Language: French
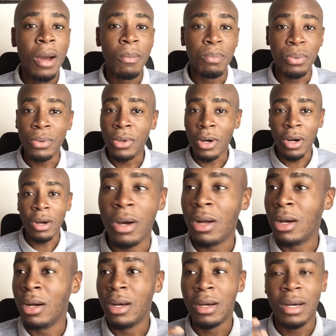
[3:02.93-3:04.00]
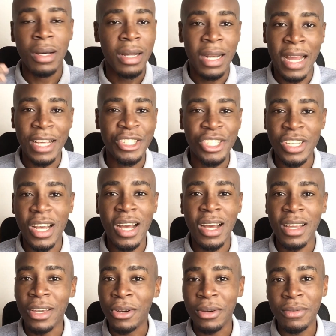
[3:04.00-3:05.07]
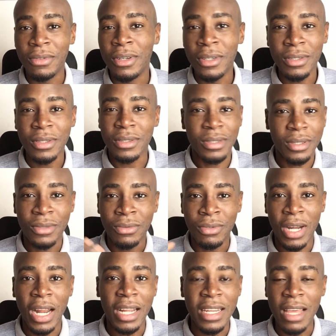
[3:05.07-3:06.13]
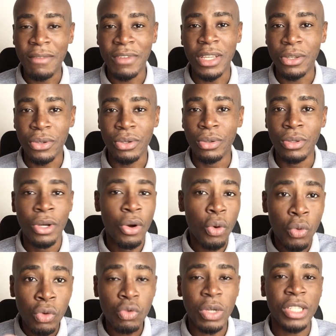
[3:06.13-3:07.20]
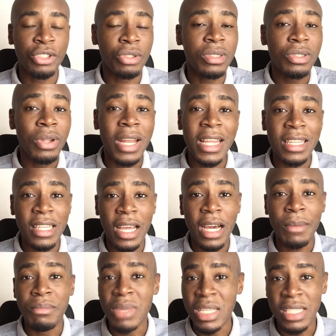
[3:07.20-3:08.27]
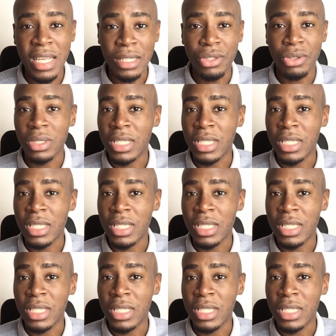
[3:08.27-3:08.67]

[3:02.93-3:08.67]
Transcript: pour euh, l'achat et revente voilà, d'un véhicule ou soit juste de l'intermédiation.